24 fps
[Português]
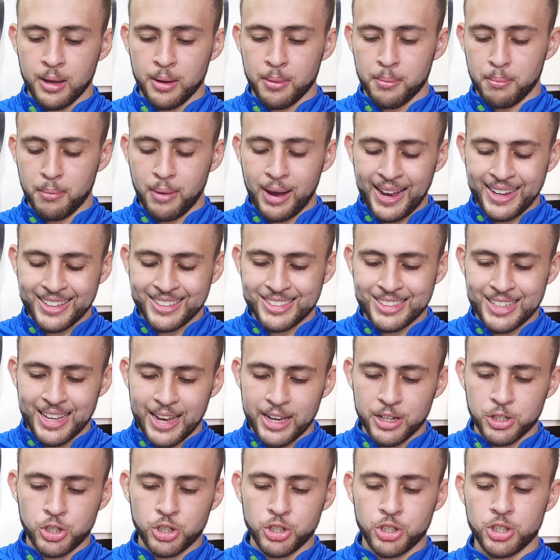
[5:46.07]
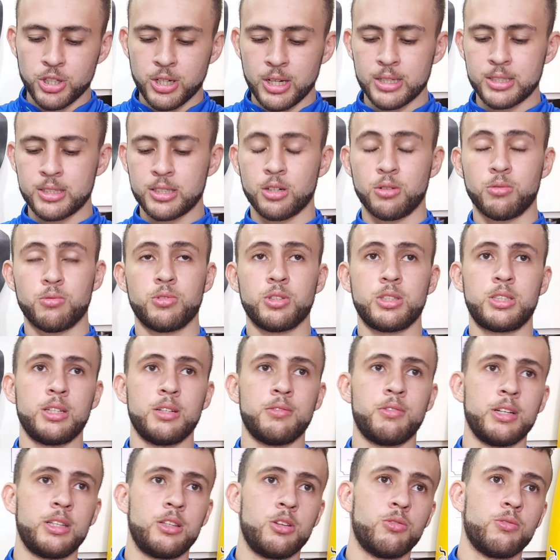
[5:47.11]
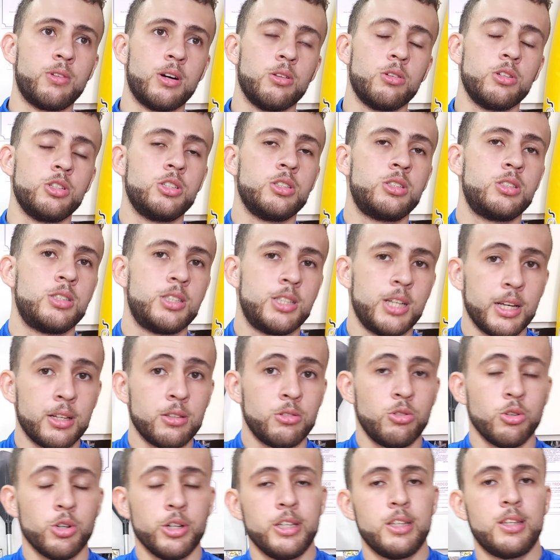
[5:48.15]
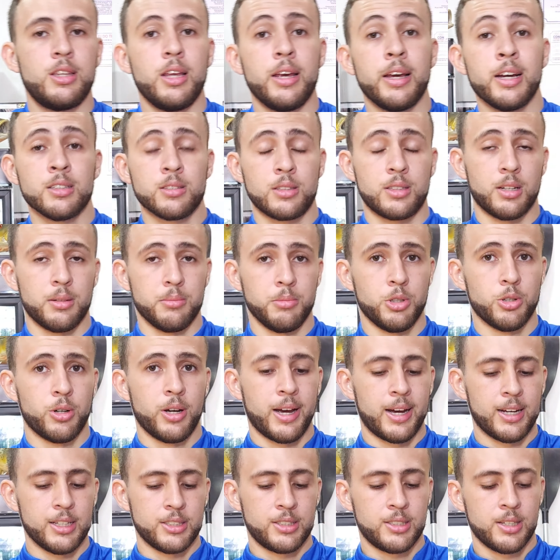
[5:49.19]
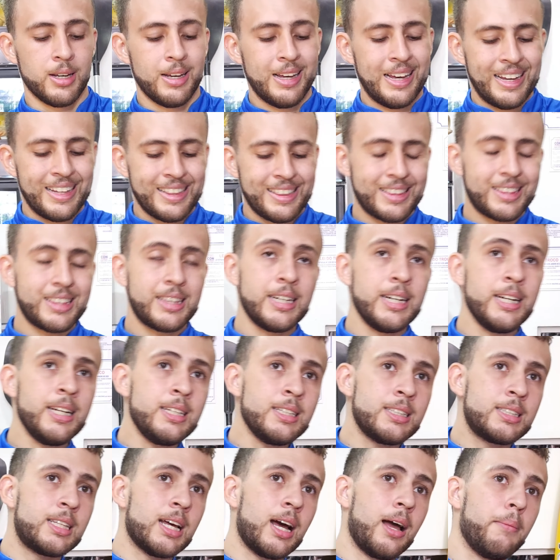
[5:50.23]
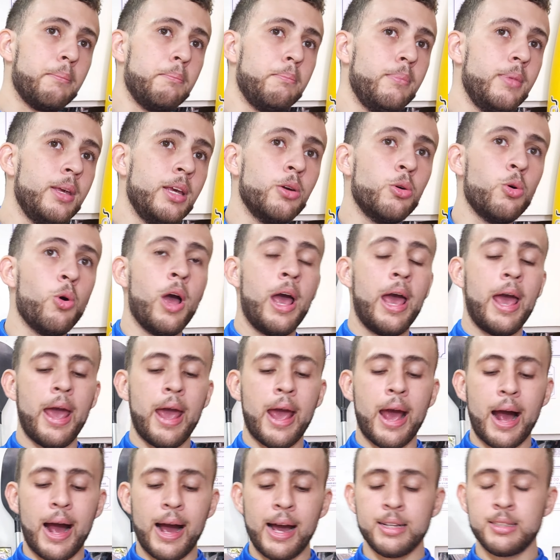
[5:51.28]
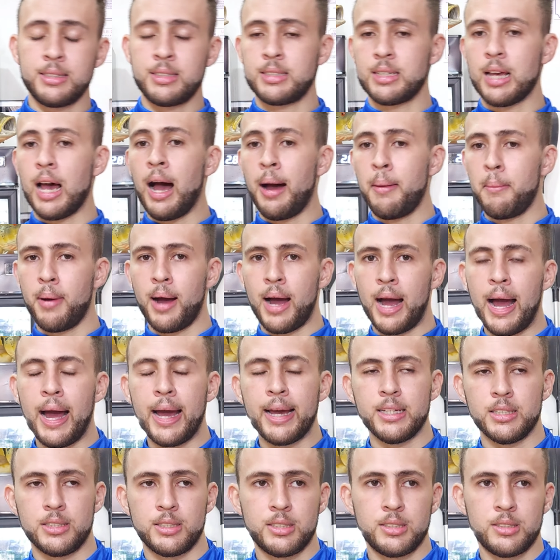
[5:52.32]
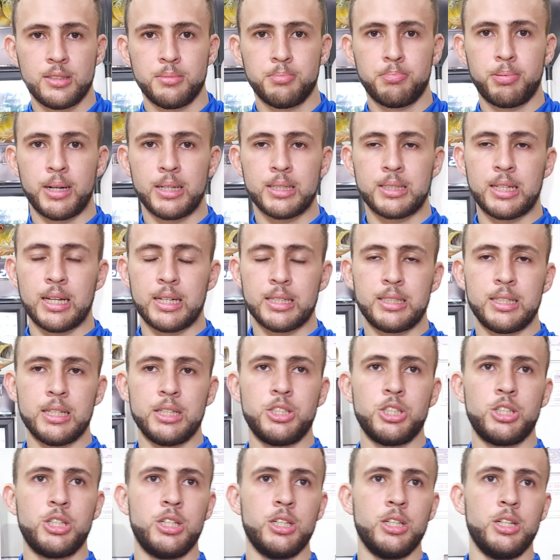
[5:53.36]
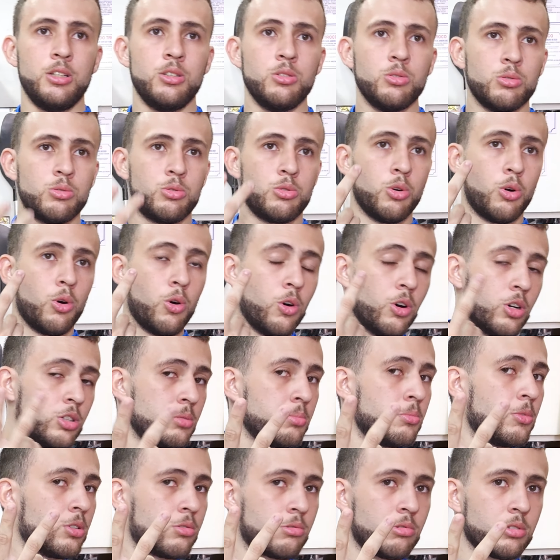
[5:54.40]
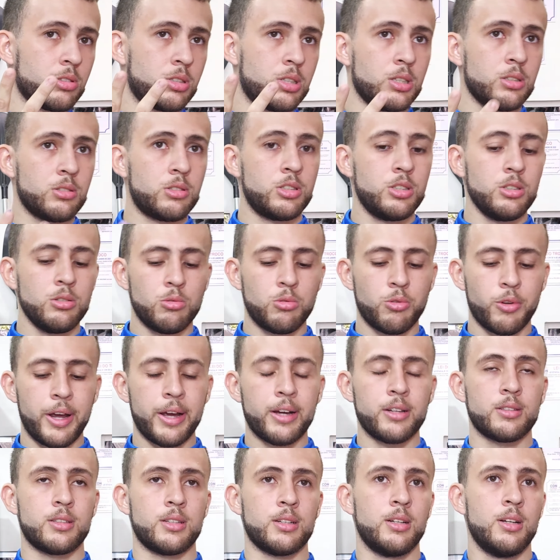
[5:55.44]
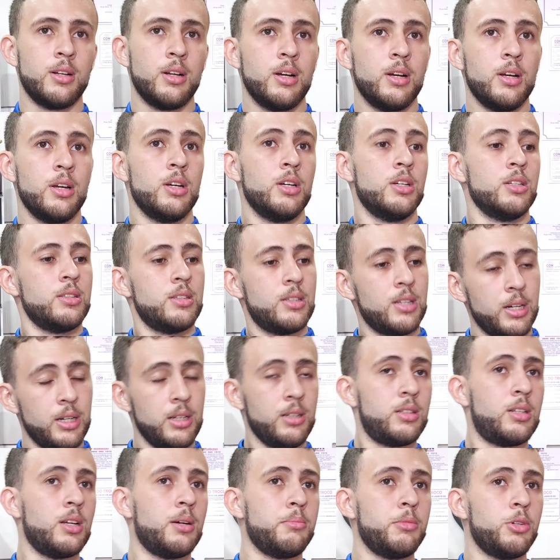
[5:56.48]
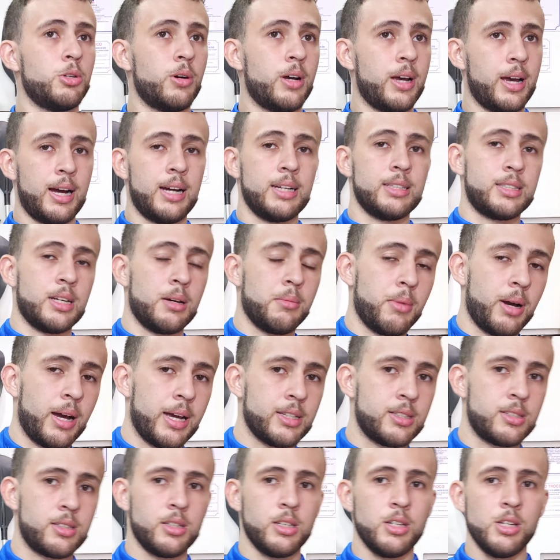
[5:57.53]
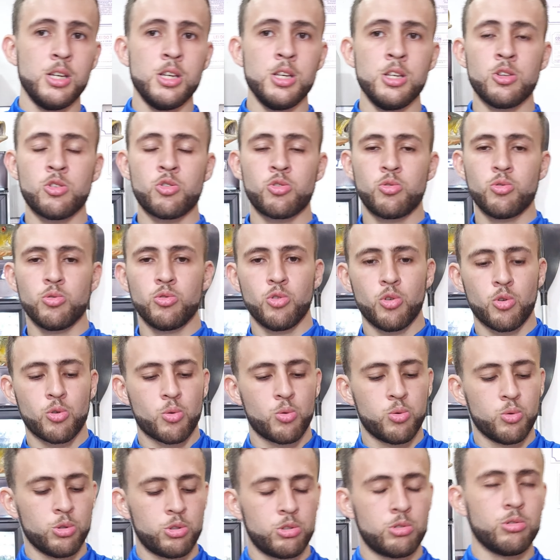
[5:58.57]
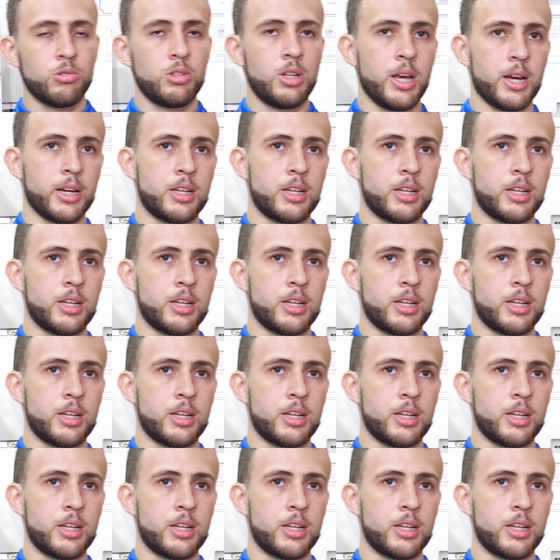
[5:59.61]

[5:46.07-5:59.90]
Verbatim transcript: mais 10 de direção. Você vai ter um valor de 180 mil reais. 30 mil reais a mais para estar tá se adquirindo dois motor 150. 30 mil reais a mais. Isto no custo de